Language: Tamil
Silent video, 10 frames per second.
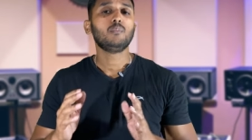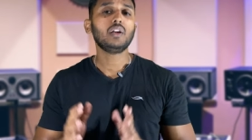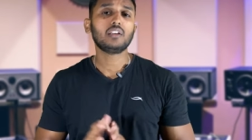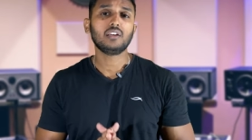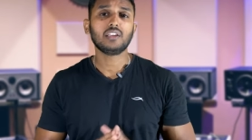
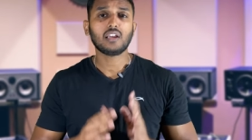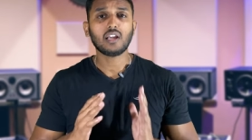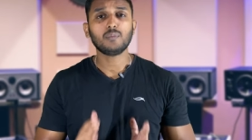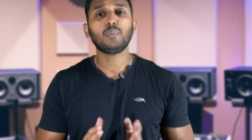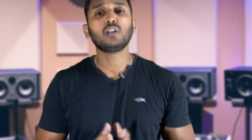பட் நீங்கள்
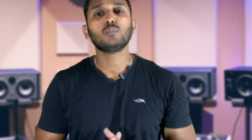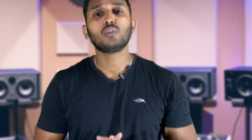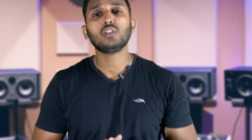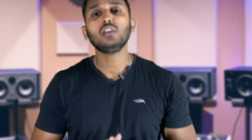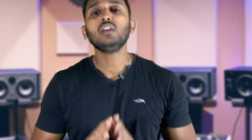கட்
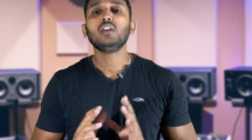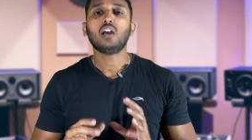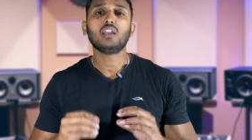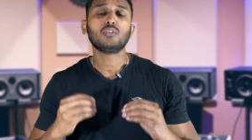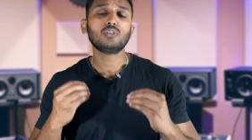பண்ணும்போது
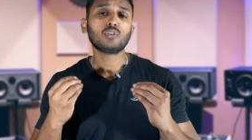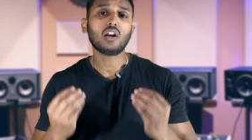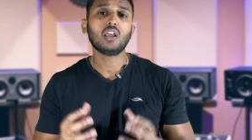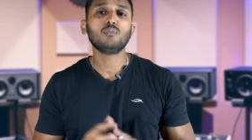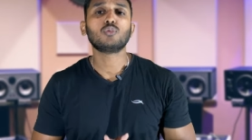அது வந்து ஒரு
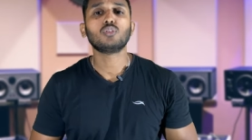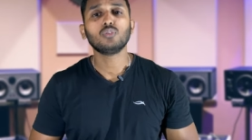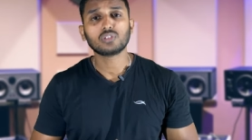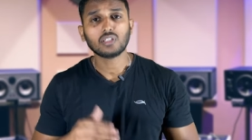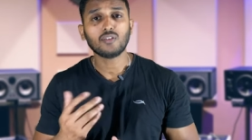அலாம்
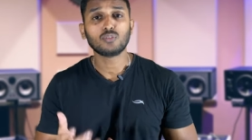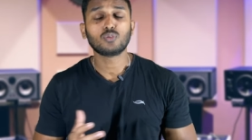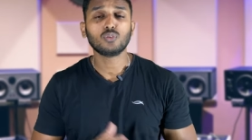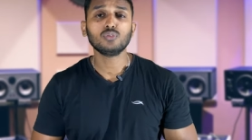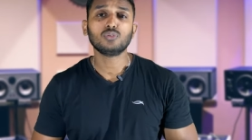கொடுக்கும் ஒரு சவுண்ட்
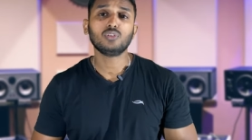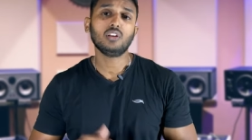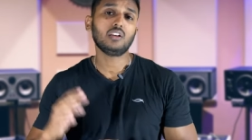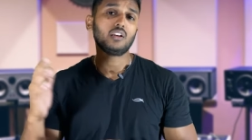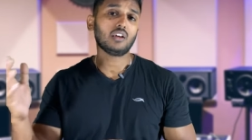கொடுக்கும் ஸோ
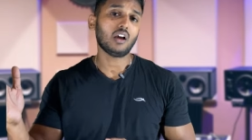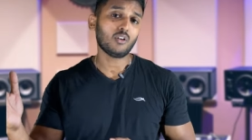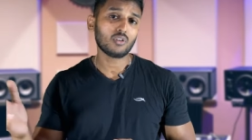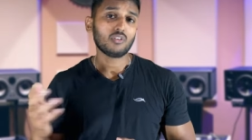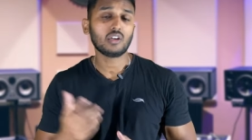தட்
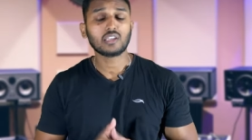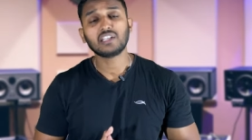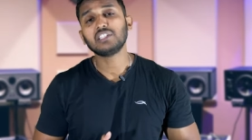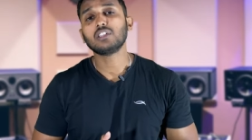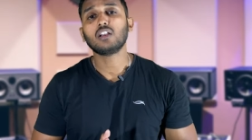அவங்க அங்கே
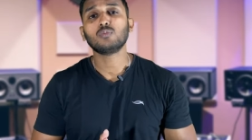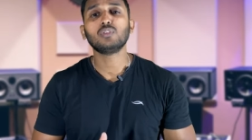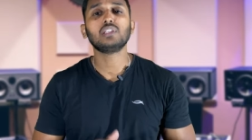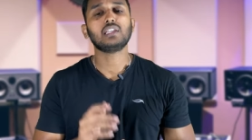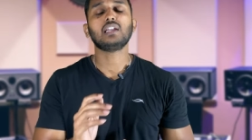ரீச்
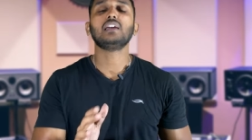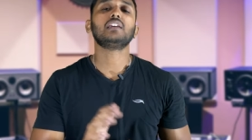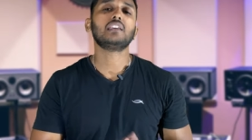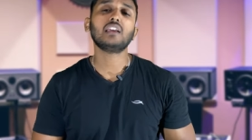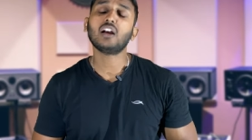ஆகும்போது நீங்கள் எங்கே
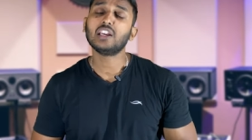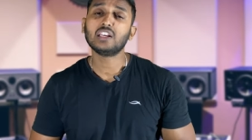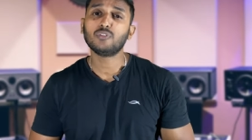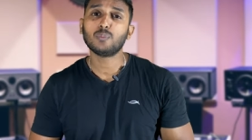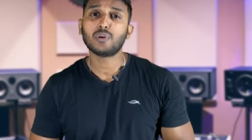இருக்கிறீங்க
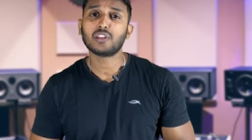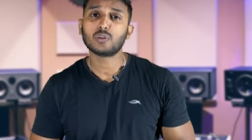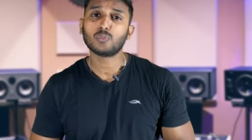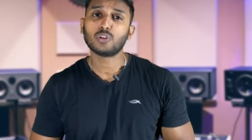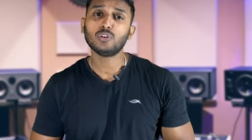ஐடென்டிஃபை பண்ணிக்க
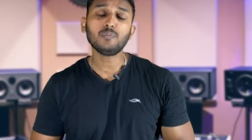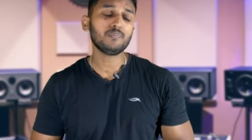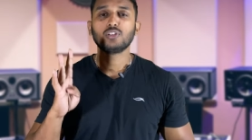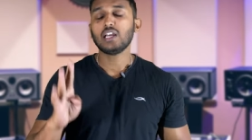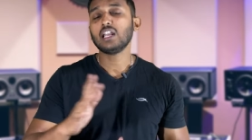முடியும்
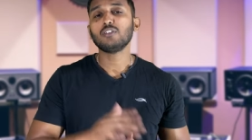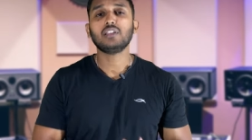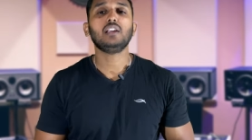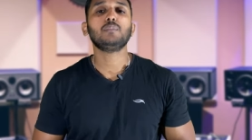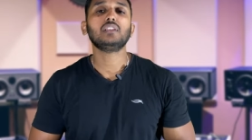ஸோ நாலாவது
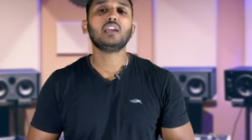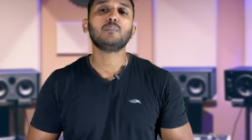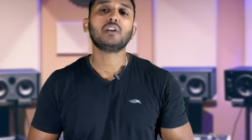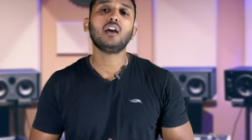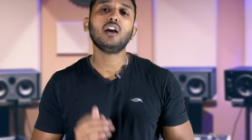என்னென்னு பார்த்தீங்க
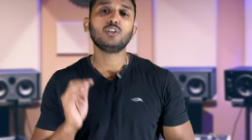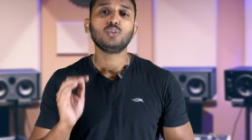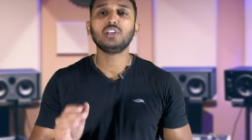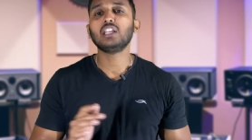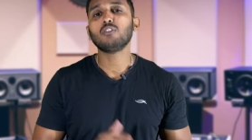அப்படின்னா
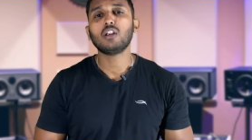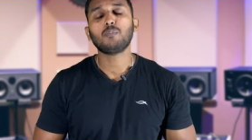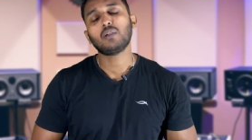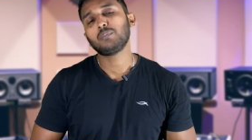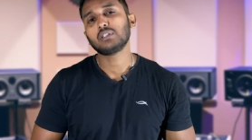யூனிட்டி
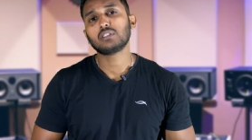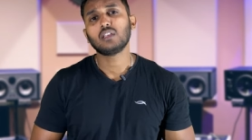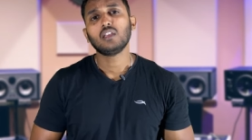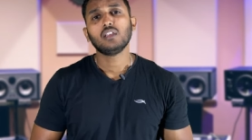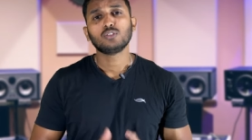வால்பேப்பர்ஸ்
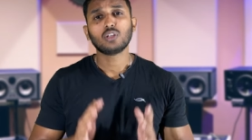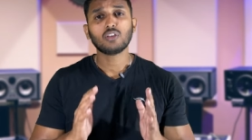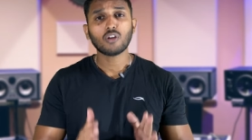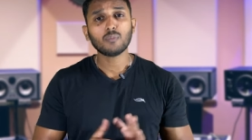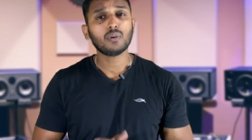ஸோ
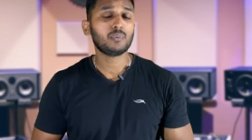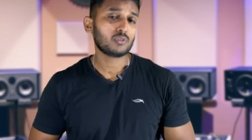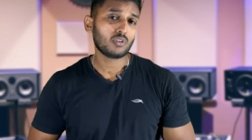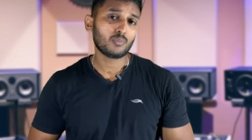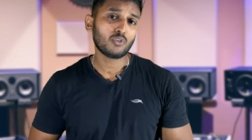நீங்கள்
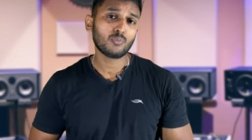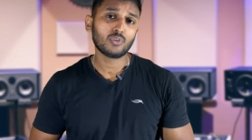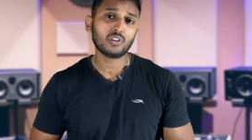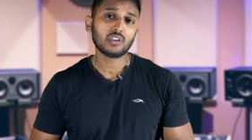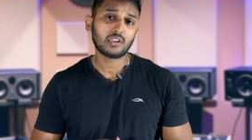வால்பேப்பருக்குள்ளே
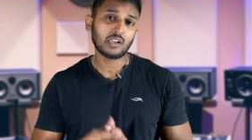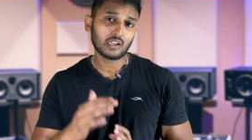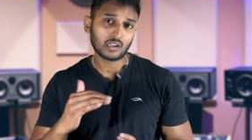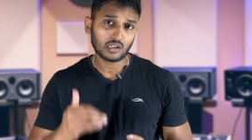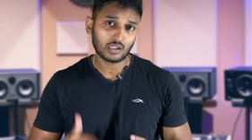போகும்போது கீழே